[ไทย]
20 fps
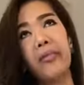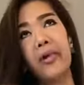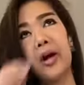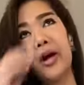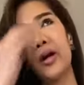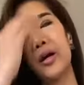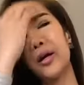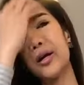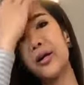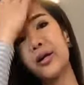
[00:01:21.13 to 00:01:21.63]
เอ
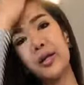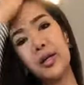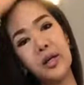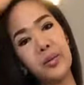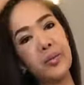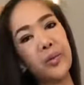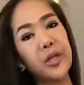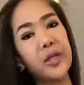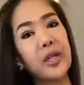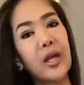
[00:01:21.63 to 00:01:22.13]
อกระเริก
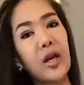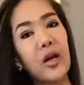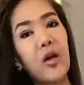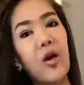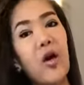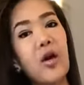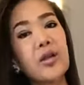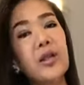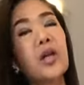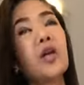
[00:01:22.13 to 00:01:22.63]
เหมือนแต่
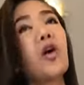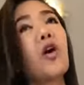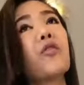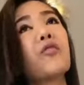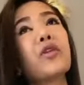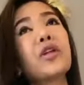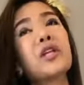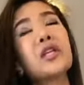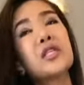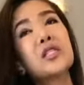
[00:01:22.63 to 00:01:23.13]
ก่อน แต่ก่อน
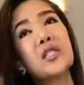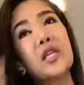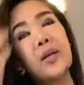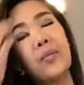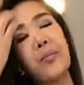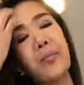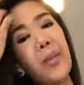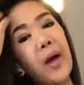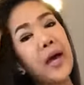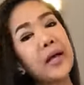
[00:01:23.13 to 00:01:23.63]
มาที่
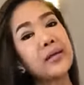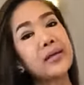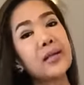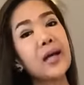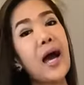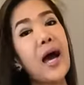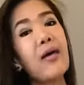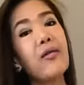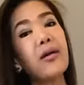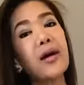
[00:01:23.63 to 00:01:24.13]
7 8
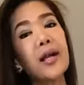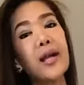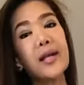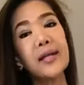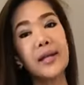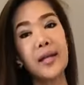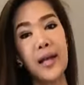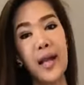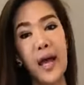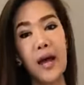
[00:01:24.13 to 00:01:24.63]
9 ก็เล่น
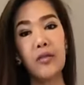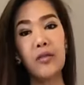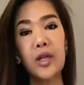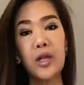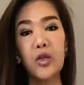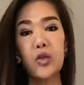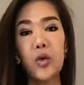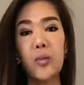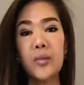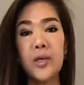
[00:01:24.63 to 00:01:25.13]
กันแล้ว ใน
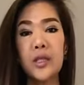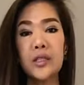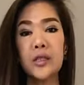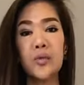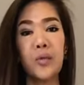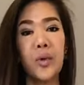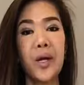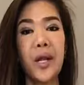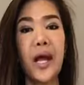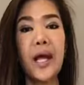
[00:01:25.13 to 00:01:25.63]
ตัวเมืองจั
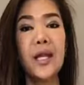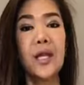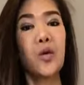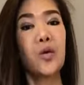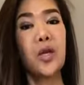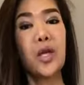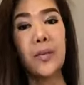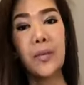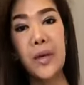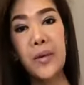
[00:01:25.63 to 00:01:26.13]
งหวัดน่านเดี๋ย
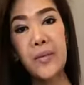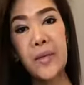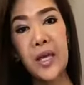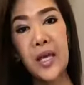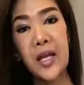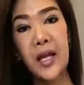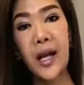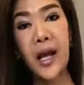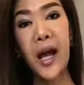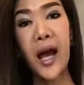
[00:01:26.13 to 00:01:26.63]
วนี้ไม่มี
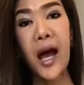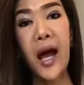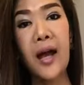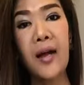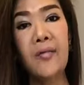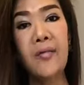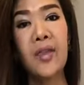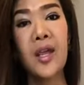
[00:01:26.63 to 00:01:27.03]
นะคะ